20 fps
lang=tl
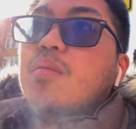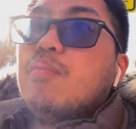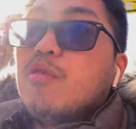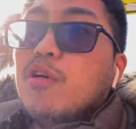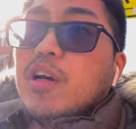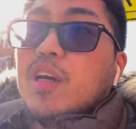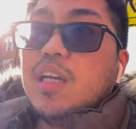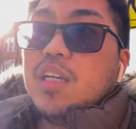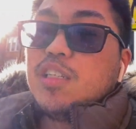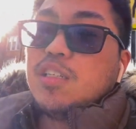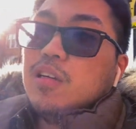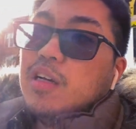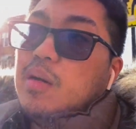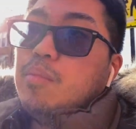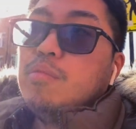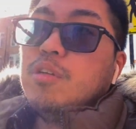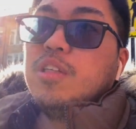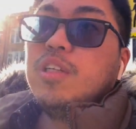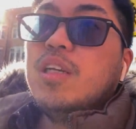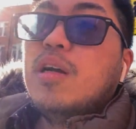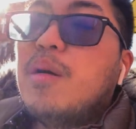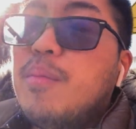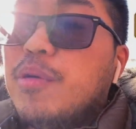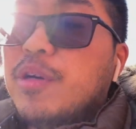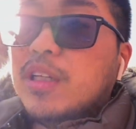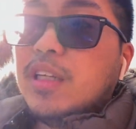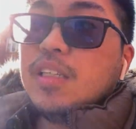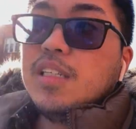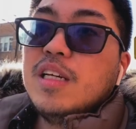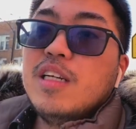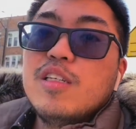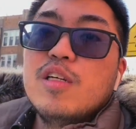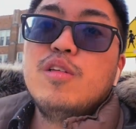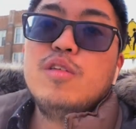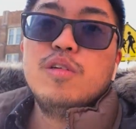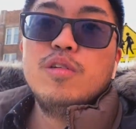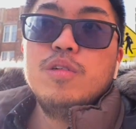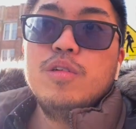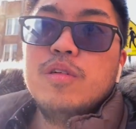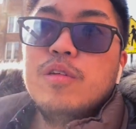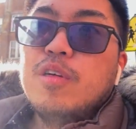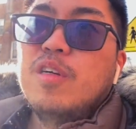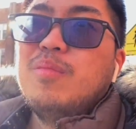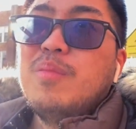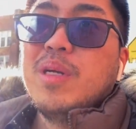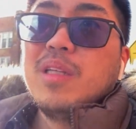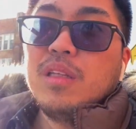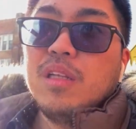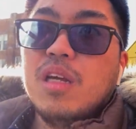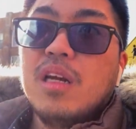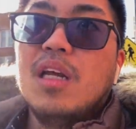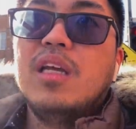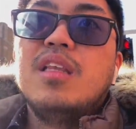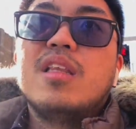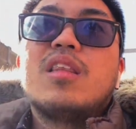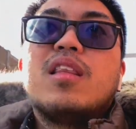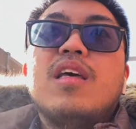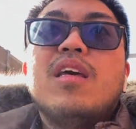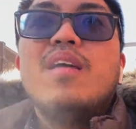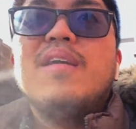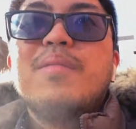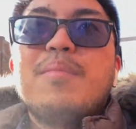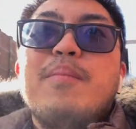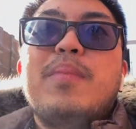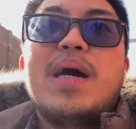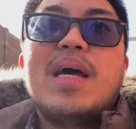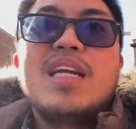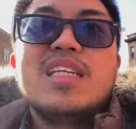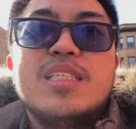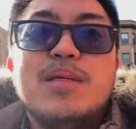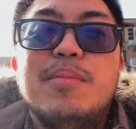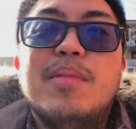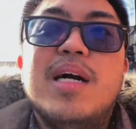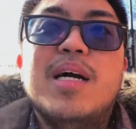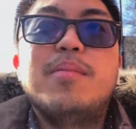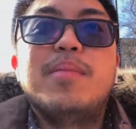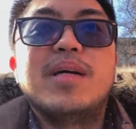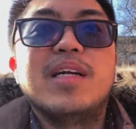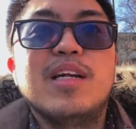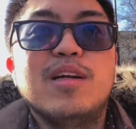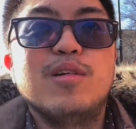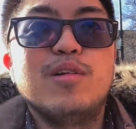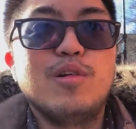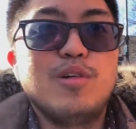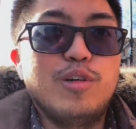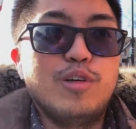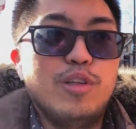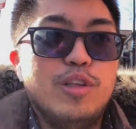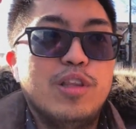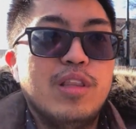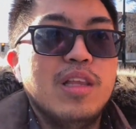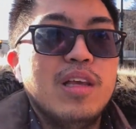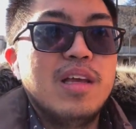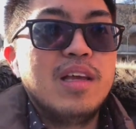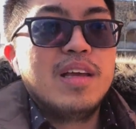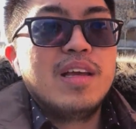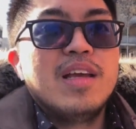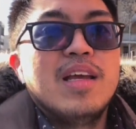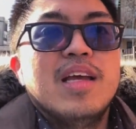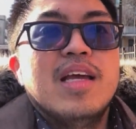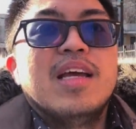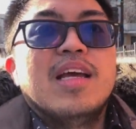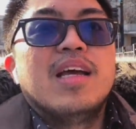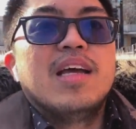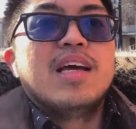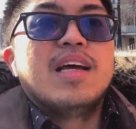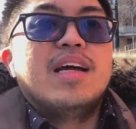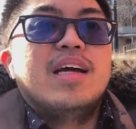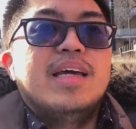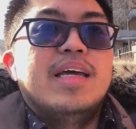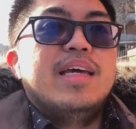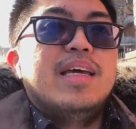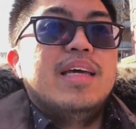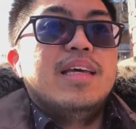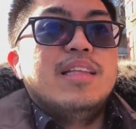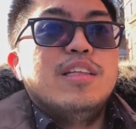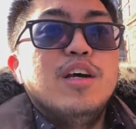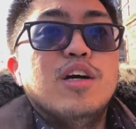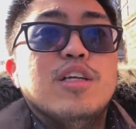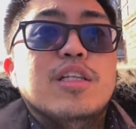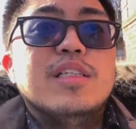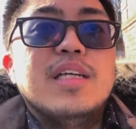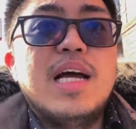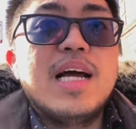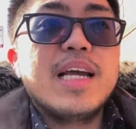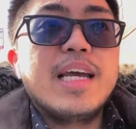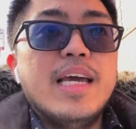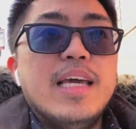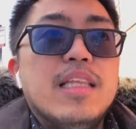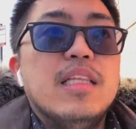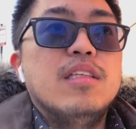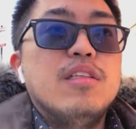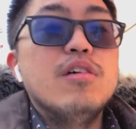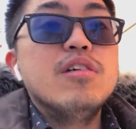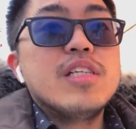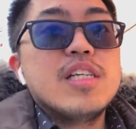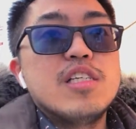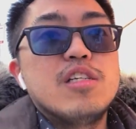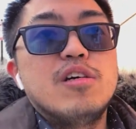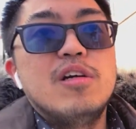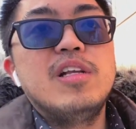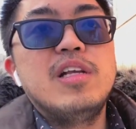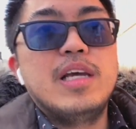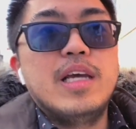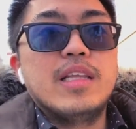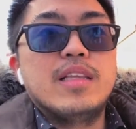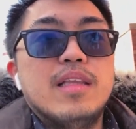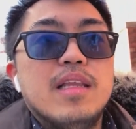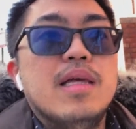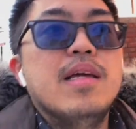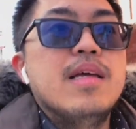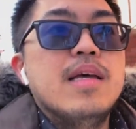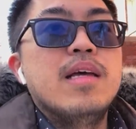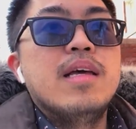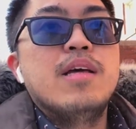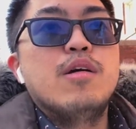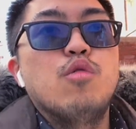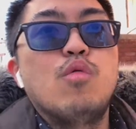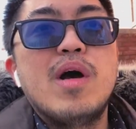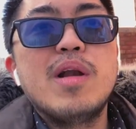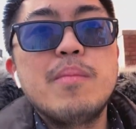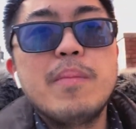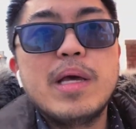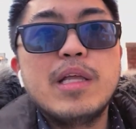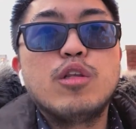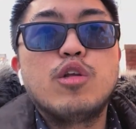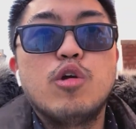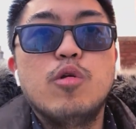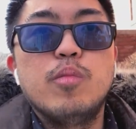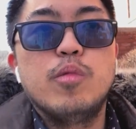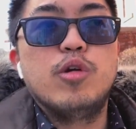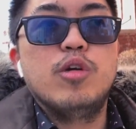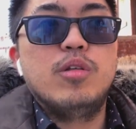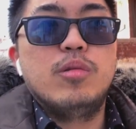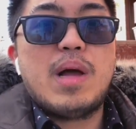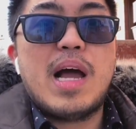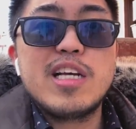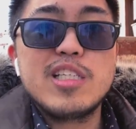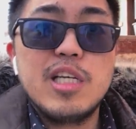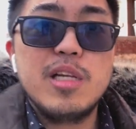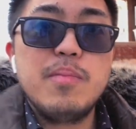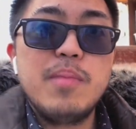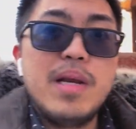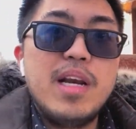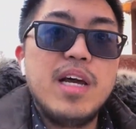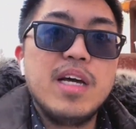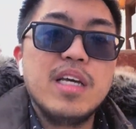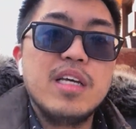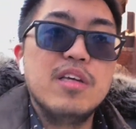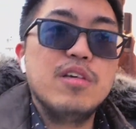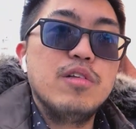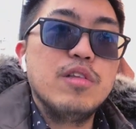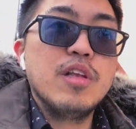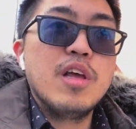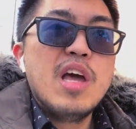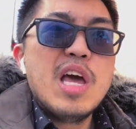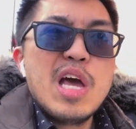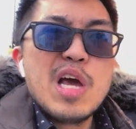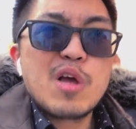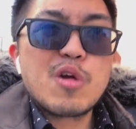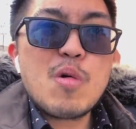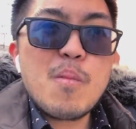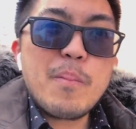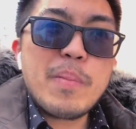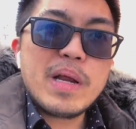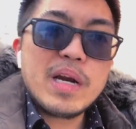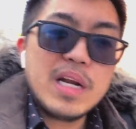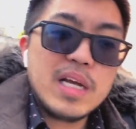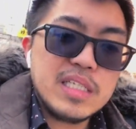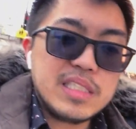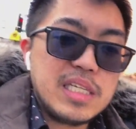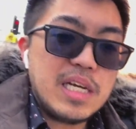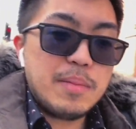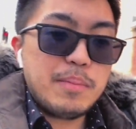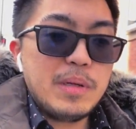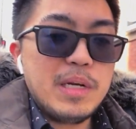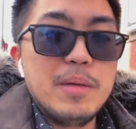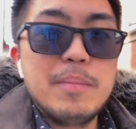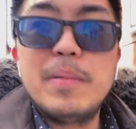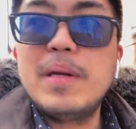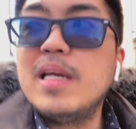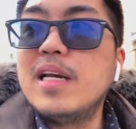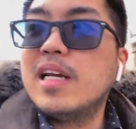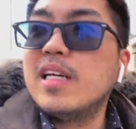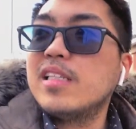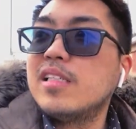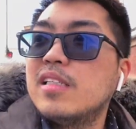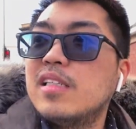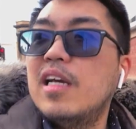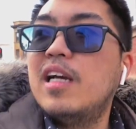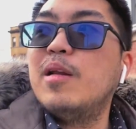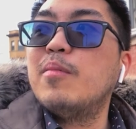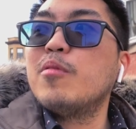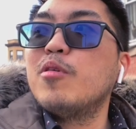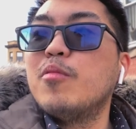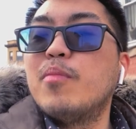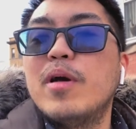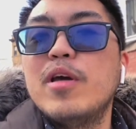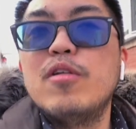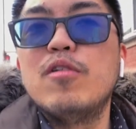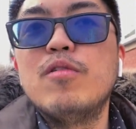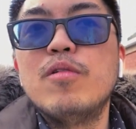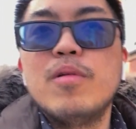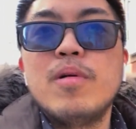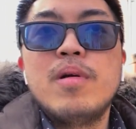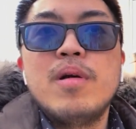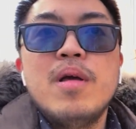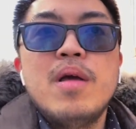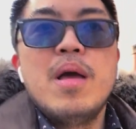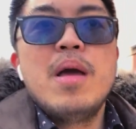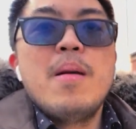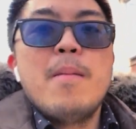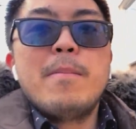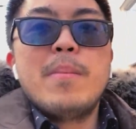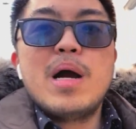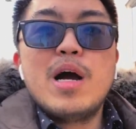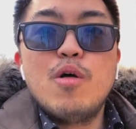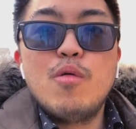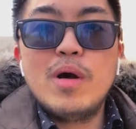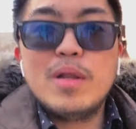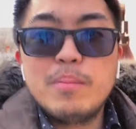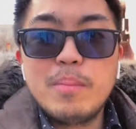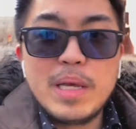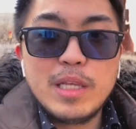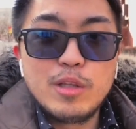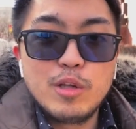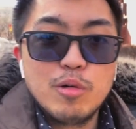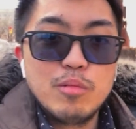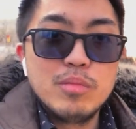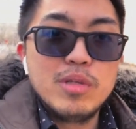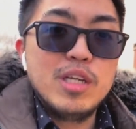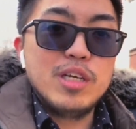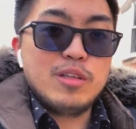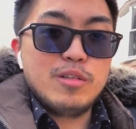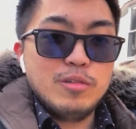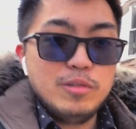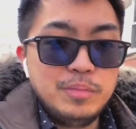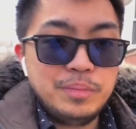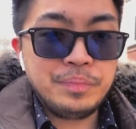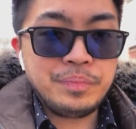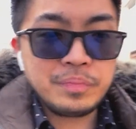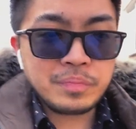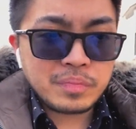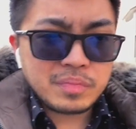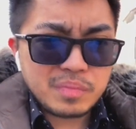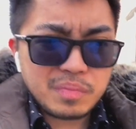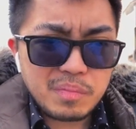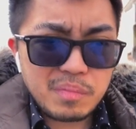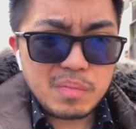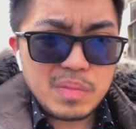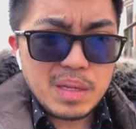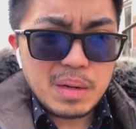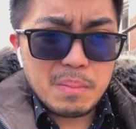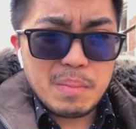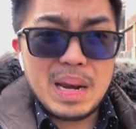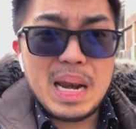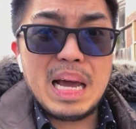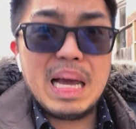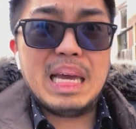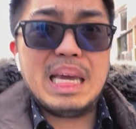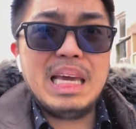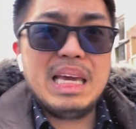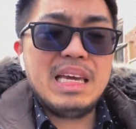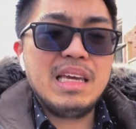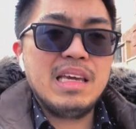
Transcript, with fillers: mortgage or amortization nyo or monthly rent para sa mga ibang nanonood. And yun, again, doon sa Joliet, one bedroom yun. Actually, malaki yun. Kumpara sa Pilipinas, alam nyo ba yung mga one bedroom dito? Malaki.